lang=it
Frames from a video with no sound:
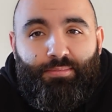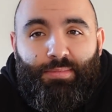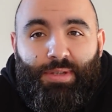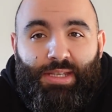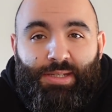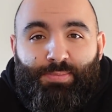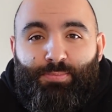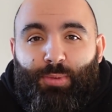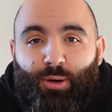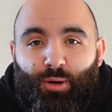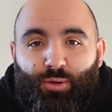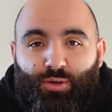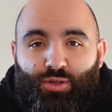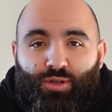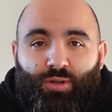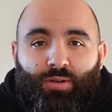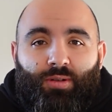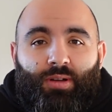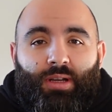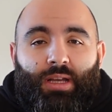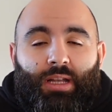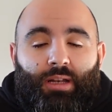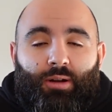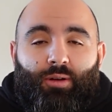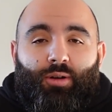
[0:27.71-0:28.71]
Mi
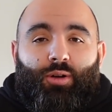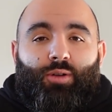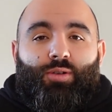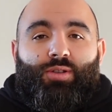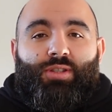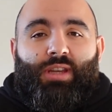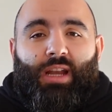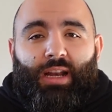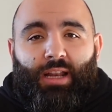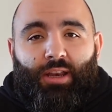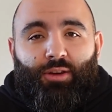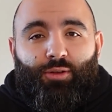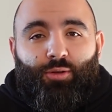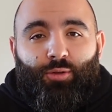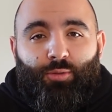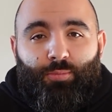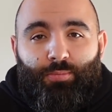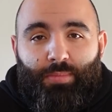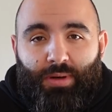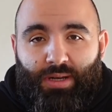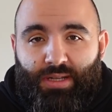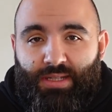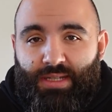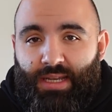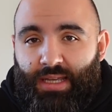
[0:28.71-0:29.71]
sposo e loro saranno
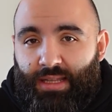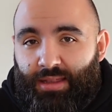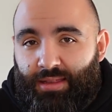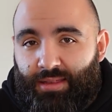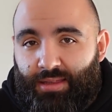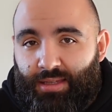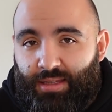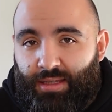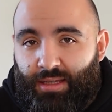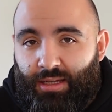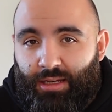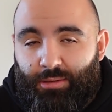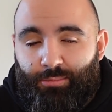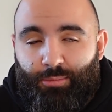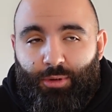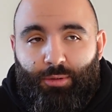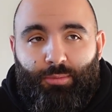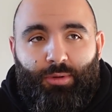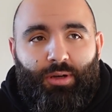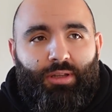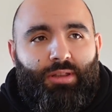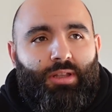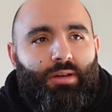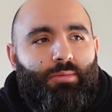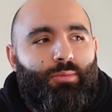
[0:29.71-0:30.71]
presenti al mio
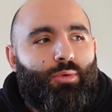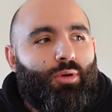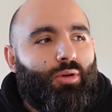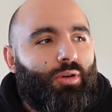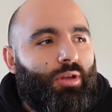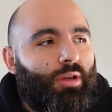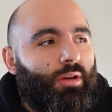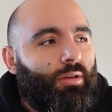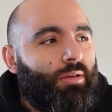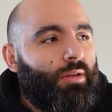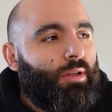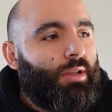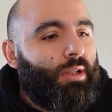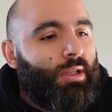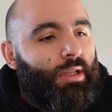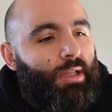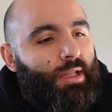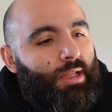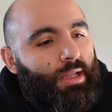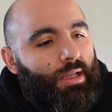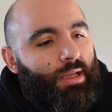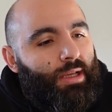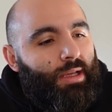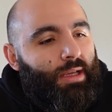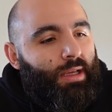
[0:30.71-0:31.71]
matrimonio.
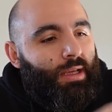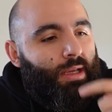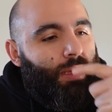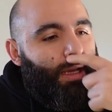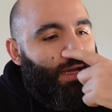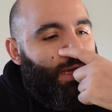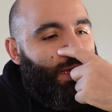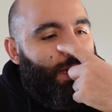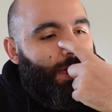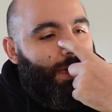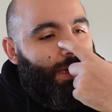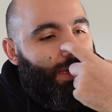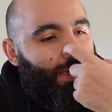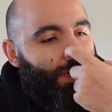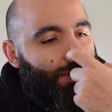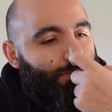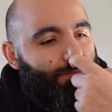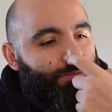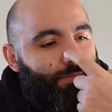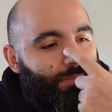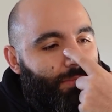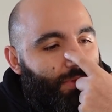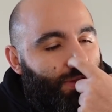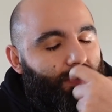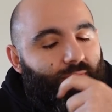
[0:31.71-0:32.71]

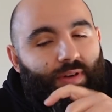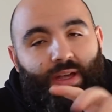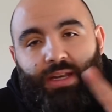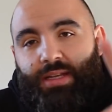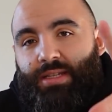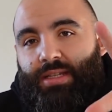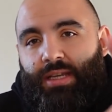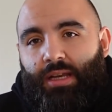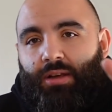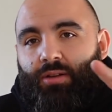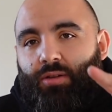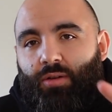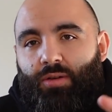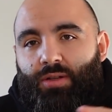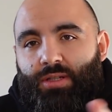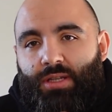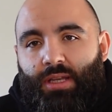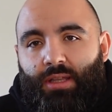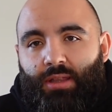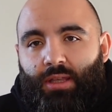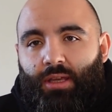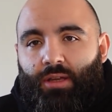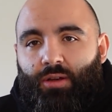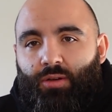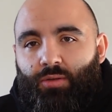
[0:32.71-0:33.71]
E diverse
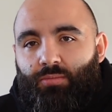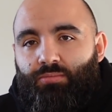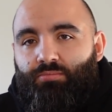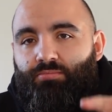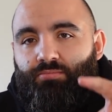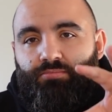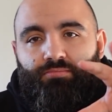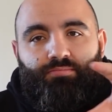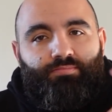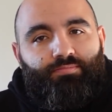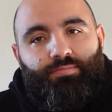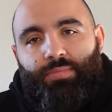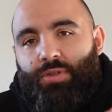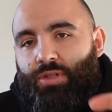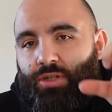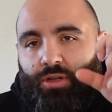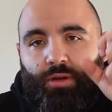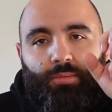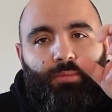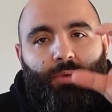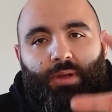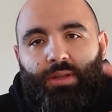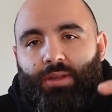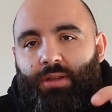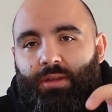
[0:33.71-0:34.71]
cose di,
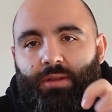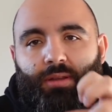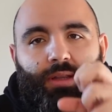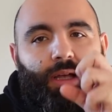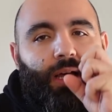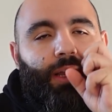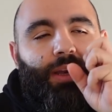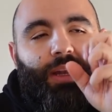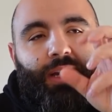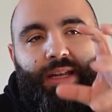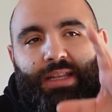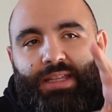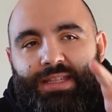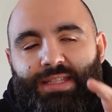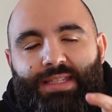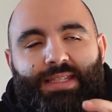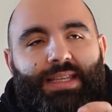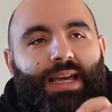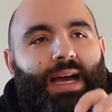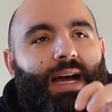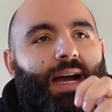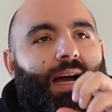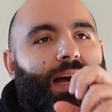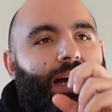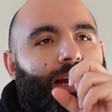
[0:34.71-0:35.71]
insomma, da
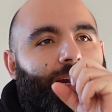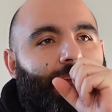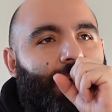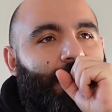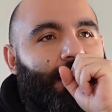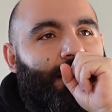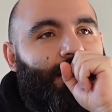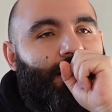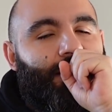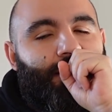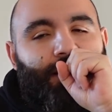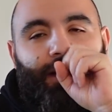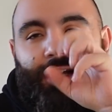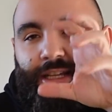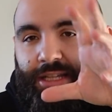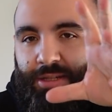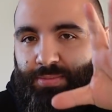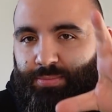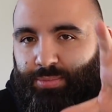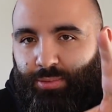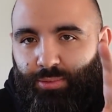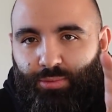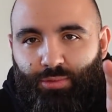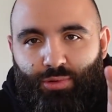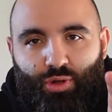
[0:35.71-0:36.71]
analizzare, da
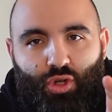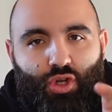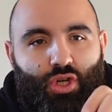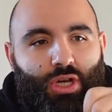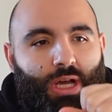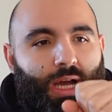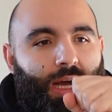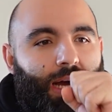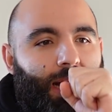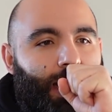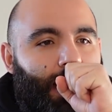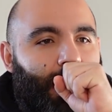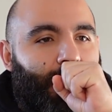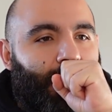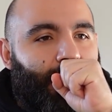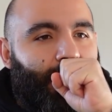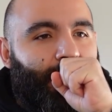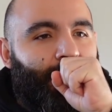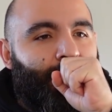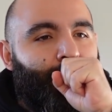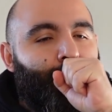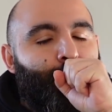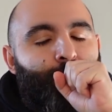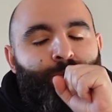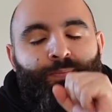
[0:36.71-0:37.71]

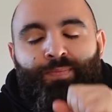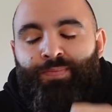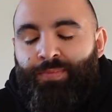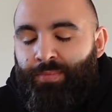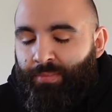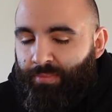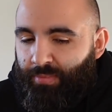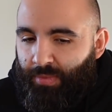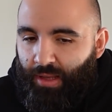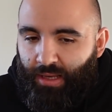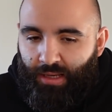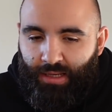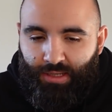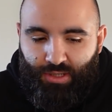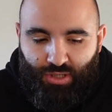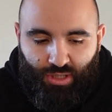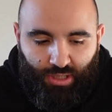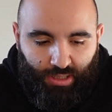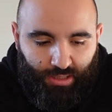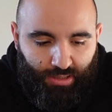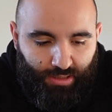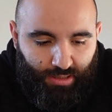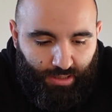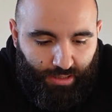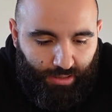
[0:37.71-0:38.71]
spulciare,
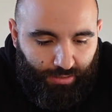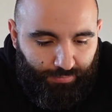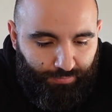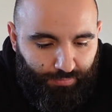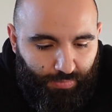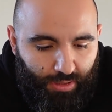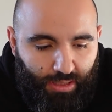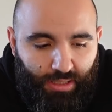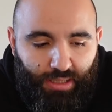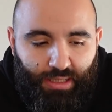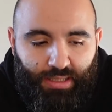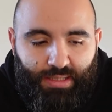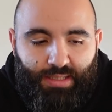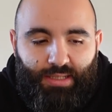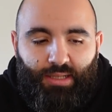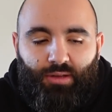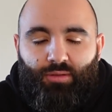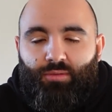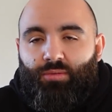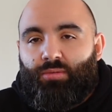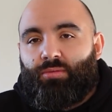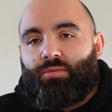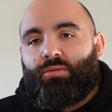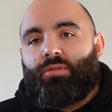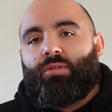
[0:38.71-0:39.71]
eccetera.
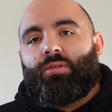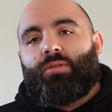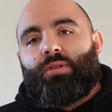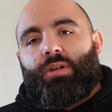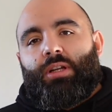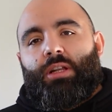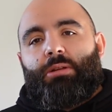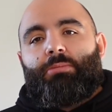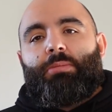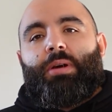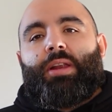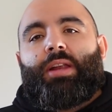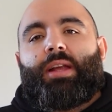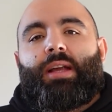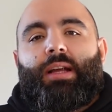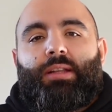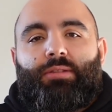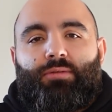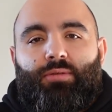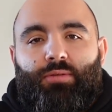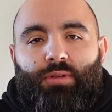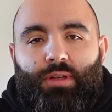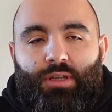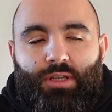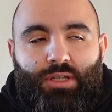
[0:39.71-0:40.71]
Innanzitutto il
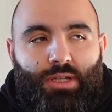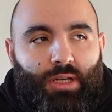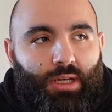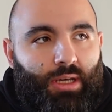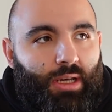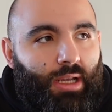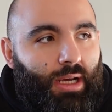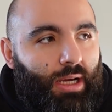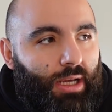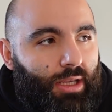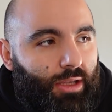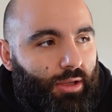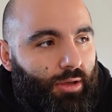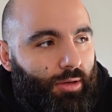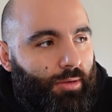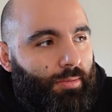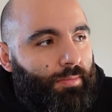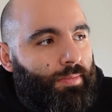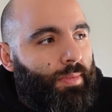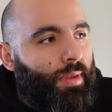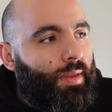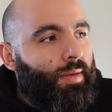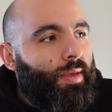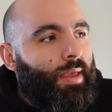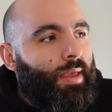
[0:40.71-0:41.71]
mercato di gennaio.